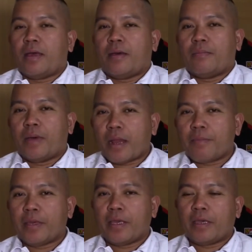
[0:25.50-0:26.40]

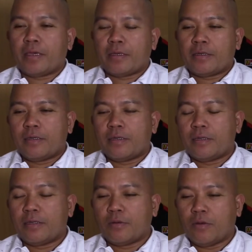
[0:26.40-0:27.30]
maraming
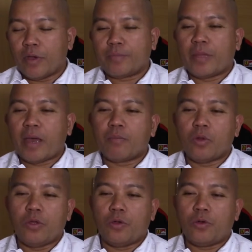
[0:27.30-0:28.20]

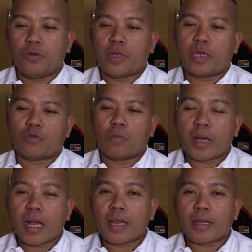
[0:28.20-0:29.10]
OFW na
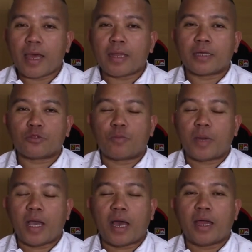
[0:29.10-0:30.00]
tumagal na ng
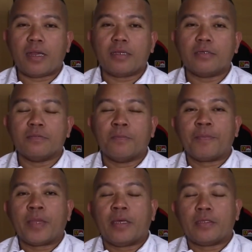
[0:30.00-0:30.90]
tumagal
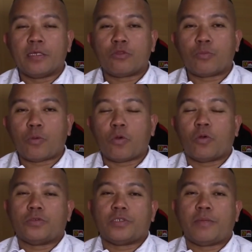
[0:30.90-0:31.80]
dito
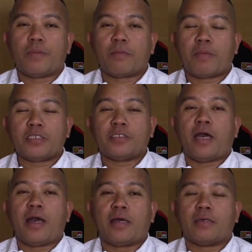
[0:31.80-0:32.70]
po sa ibang
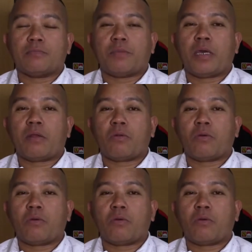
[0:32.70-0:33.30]
bansa pero